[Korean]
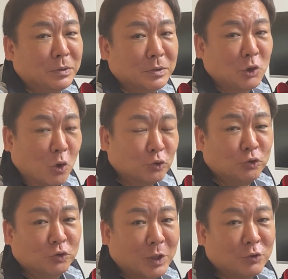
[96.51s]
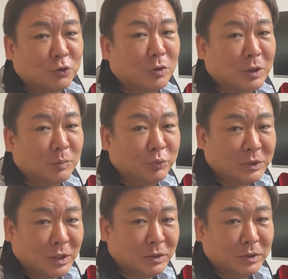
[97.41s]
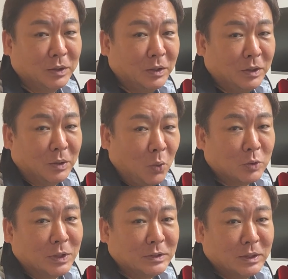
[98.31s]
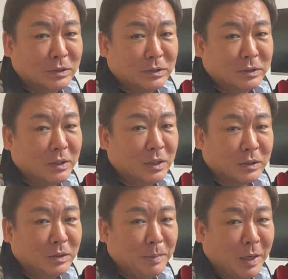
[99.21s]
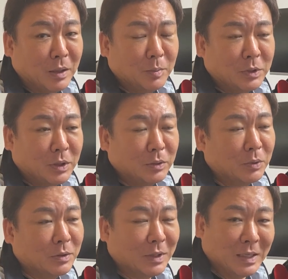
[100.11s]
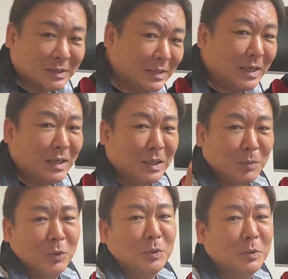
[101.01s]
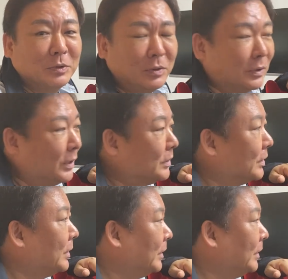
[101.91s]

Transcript: 그 정우가 주연한 부산 고등학생들 이야기, 바람이라는 거예요. 가자! 뭐 이런 걸 써야 되는데.